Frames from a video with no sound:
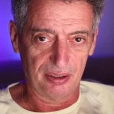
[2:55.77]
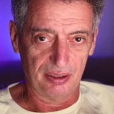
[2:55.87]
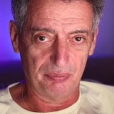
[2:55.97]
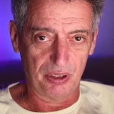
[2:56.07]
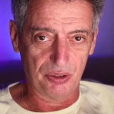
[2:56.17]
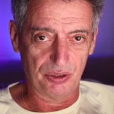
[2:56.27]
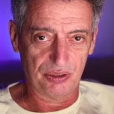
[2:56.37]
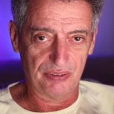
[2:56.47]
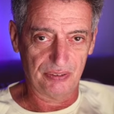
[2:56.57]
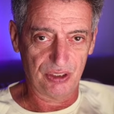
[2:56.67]

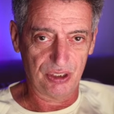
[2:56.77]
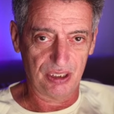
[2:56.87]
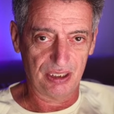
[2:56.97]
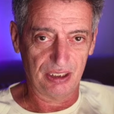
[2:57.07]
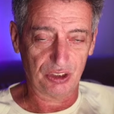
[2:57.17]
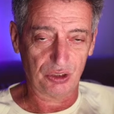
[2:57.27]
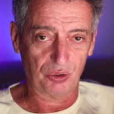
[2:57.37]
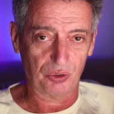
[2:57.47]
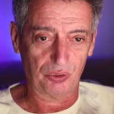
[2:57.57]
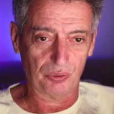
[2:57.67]
имеющихся вещей, и
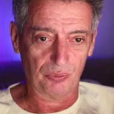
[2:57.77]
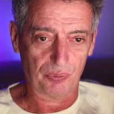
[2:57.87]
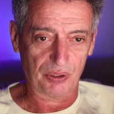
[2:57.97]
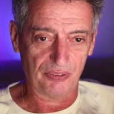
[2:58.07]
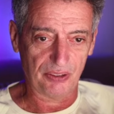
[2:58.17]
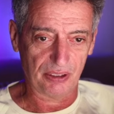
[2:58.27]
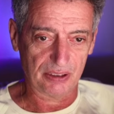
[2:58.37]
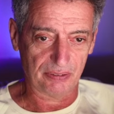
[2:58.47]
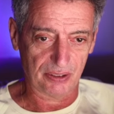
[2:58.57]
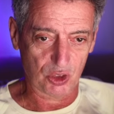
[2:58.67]
что
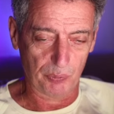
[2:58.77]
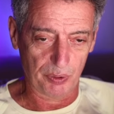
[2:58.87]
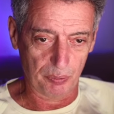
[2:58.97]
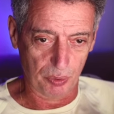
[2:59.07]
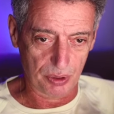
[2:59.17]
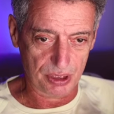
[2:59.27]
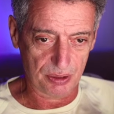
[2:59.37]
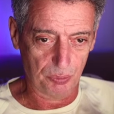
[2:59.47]
правительство должно быть больше,